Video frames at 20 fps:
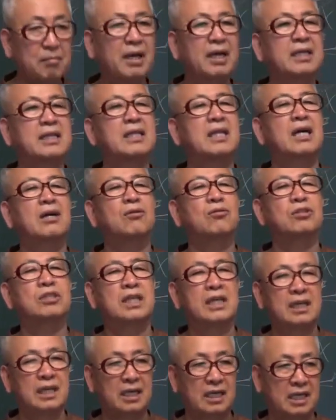말이라고
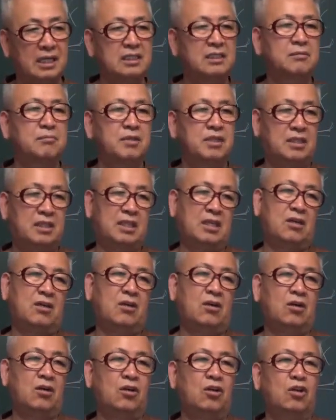생각하시면 돼요.
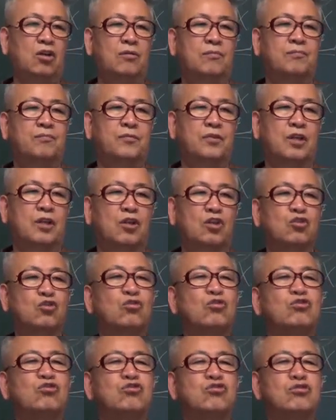
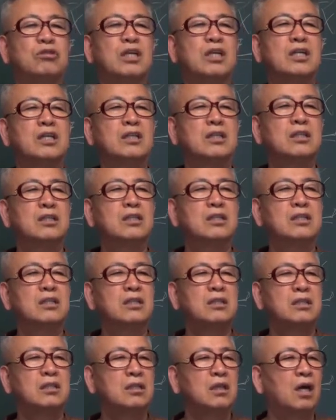술 중에
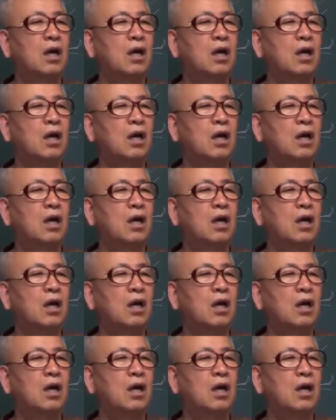있는